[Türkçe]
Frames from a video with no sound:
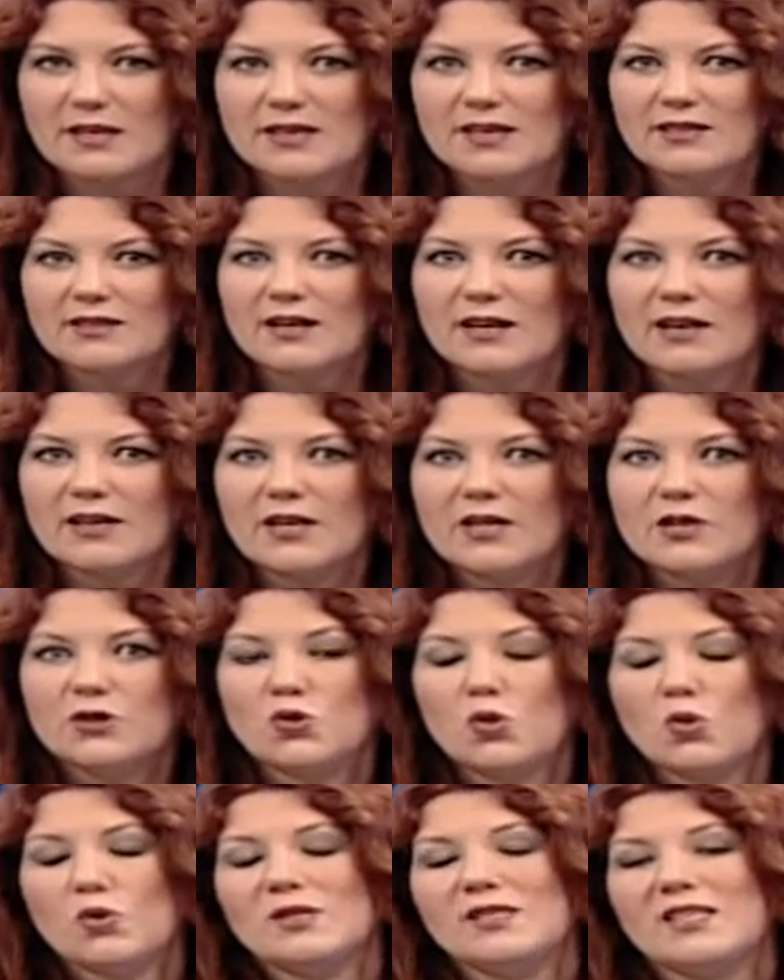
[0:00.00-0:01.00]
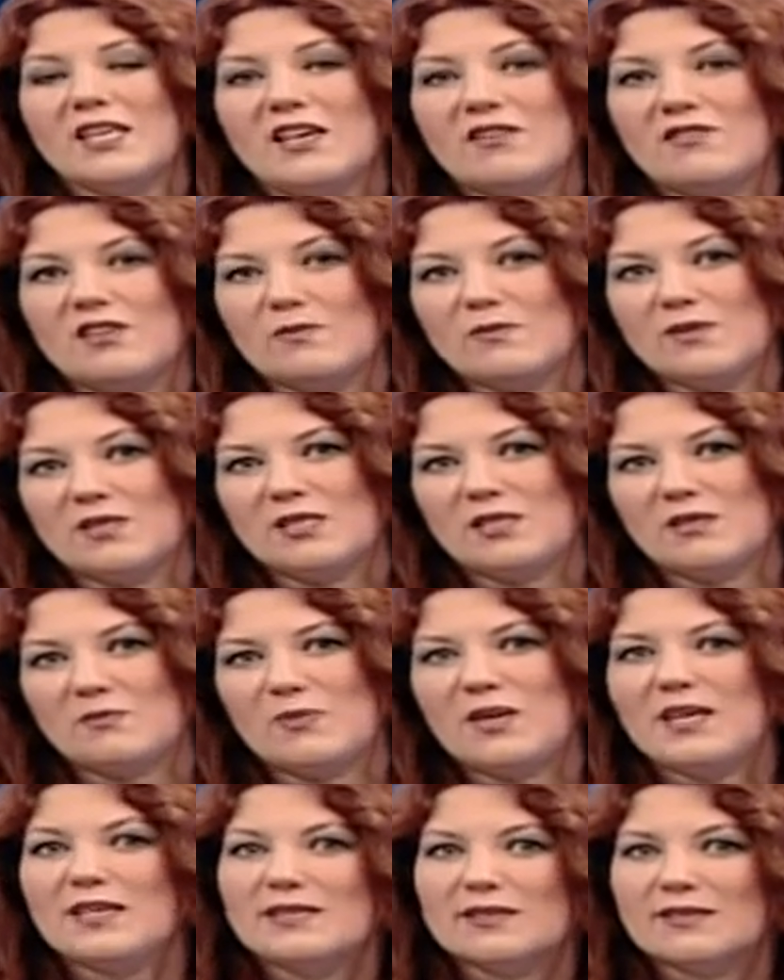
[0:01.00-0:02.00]
ya da çok sevdiğimiz
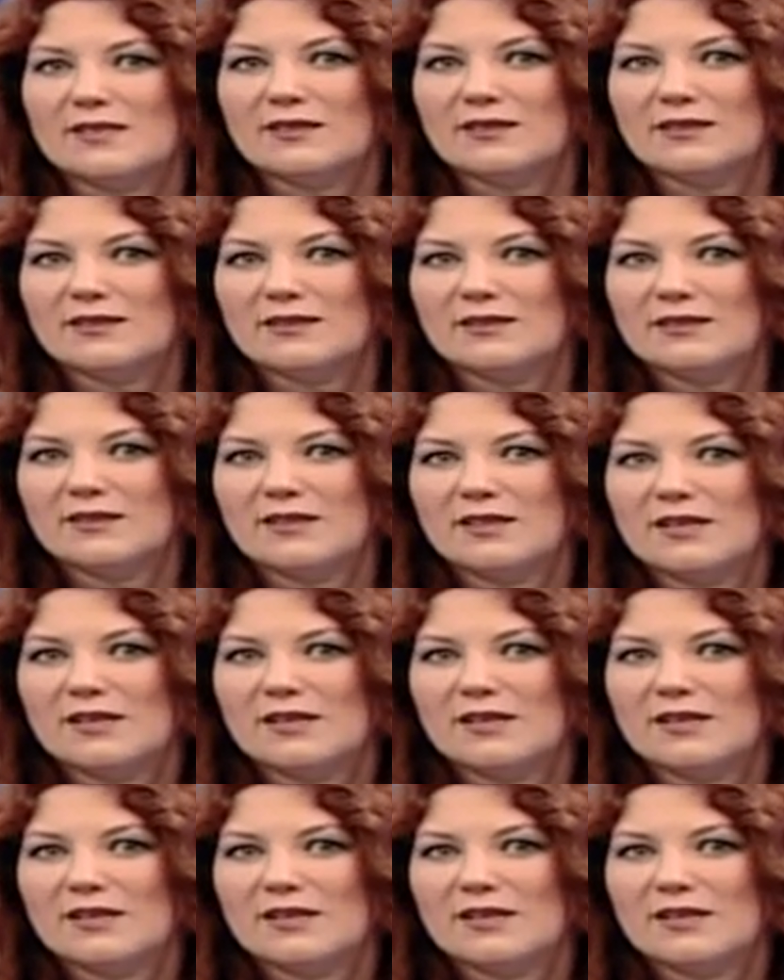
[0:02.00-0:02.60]
bir insanın